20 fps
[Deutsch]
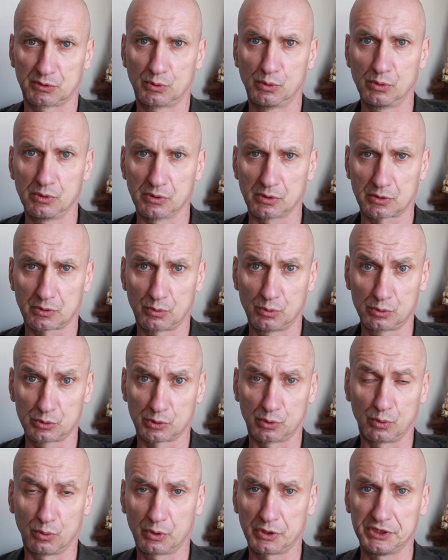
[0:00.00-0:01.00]
Gucken,
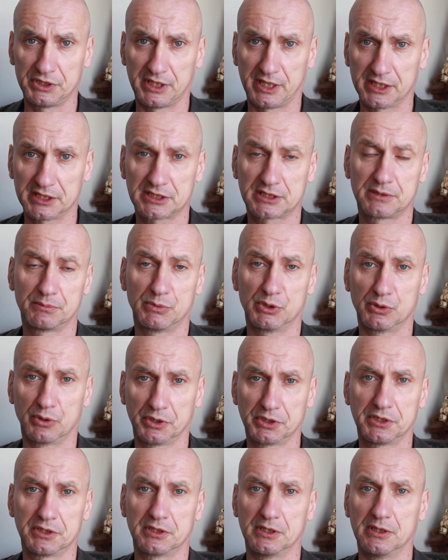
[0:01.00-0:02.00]
guckt hoch in die Äste
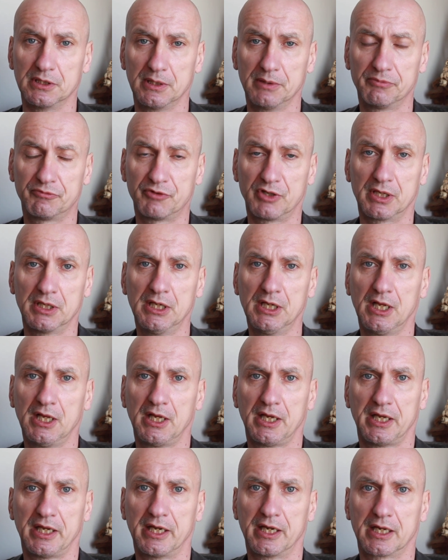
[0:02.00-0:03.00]
bedeutet in dem Fall,
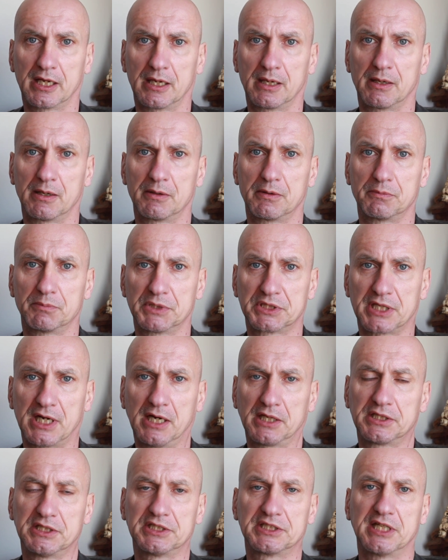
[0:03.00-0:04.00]
er
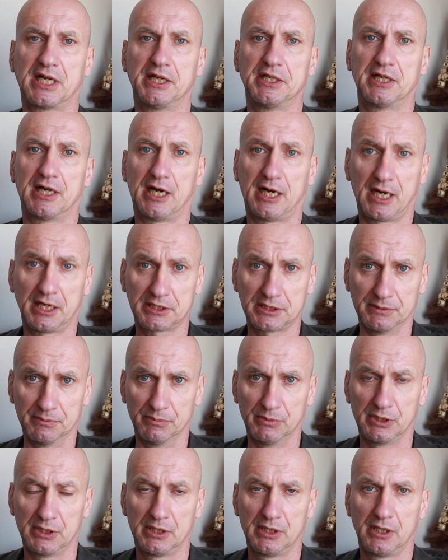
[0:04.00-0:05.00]
betrachtet seinen Atem,
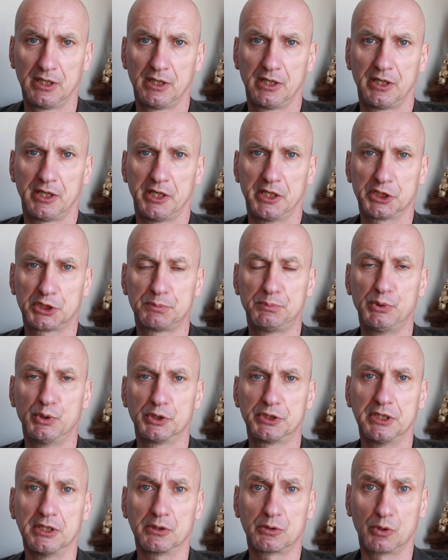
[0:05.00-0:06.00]
er
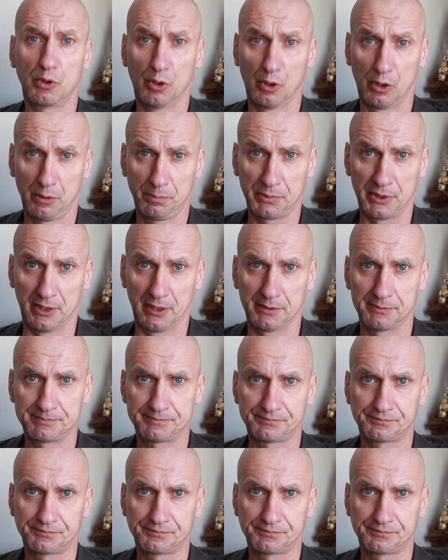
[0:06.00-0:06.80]
spürt den Körper.